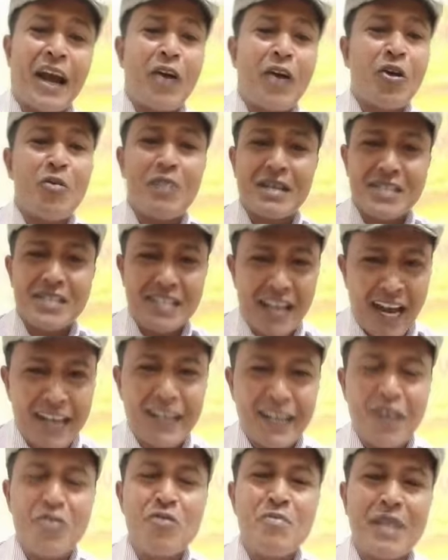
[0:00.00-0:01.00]
Kalau masih
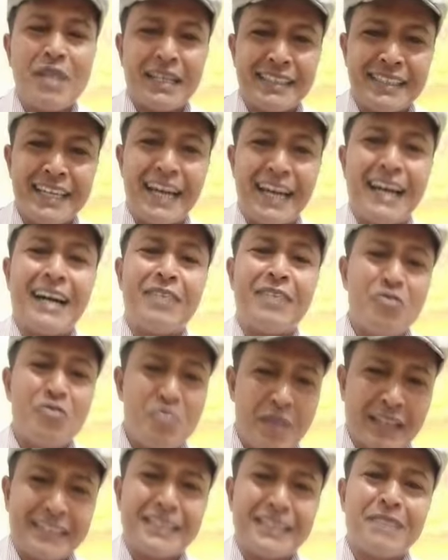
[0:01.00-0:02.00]
ada umatnya,
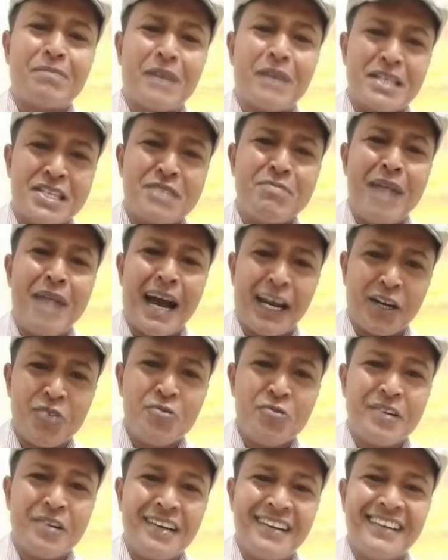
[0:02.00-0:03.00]
umatnya pasti
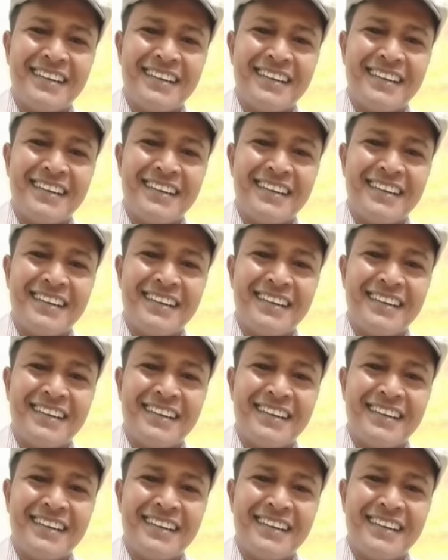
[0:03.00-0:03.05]
malu.